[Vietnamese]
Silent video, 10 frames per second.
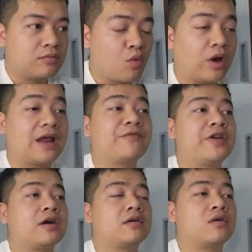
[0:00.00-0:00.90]
Buổi làm
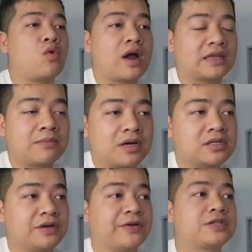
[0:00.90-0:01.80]
việc ngoài thăm cơ
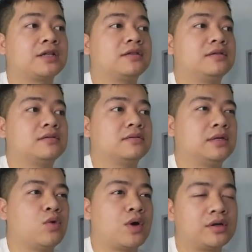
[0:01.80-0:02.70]
sở vật chất
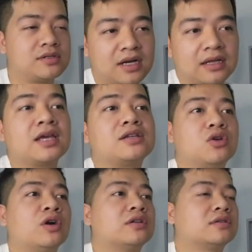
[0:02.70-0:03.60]
thì Hoàng Đức rất là thích
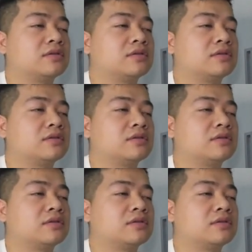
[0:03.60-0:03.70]
rồi,